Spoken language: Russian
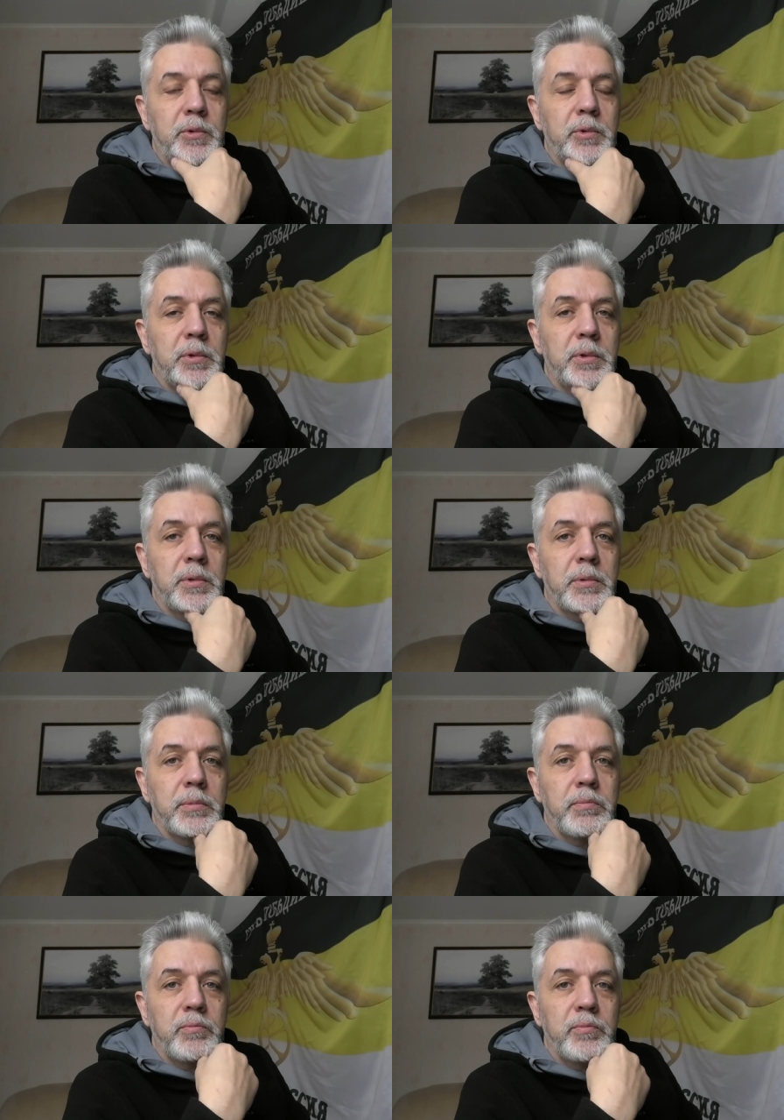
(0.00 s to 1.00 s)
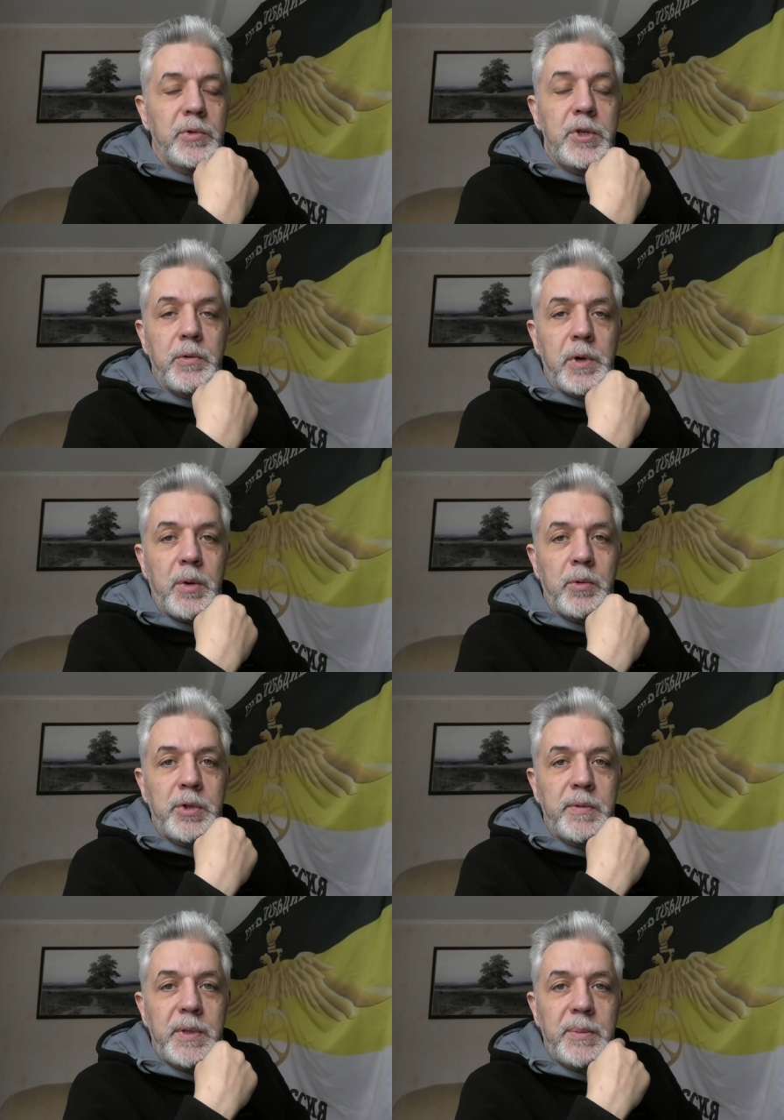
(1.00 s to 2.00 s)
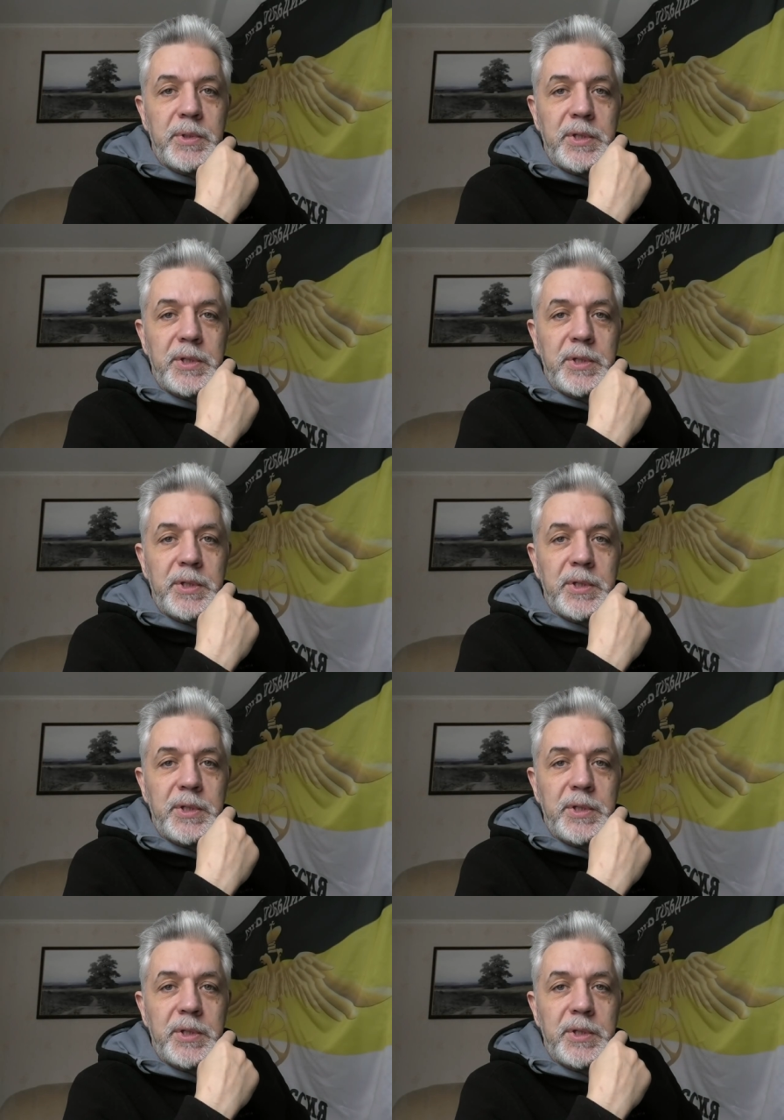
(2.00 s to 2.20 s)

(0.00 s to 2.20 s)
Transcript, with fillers: то ничего хорошего нам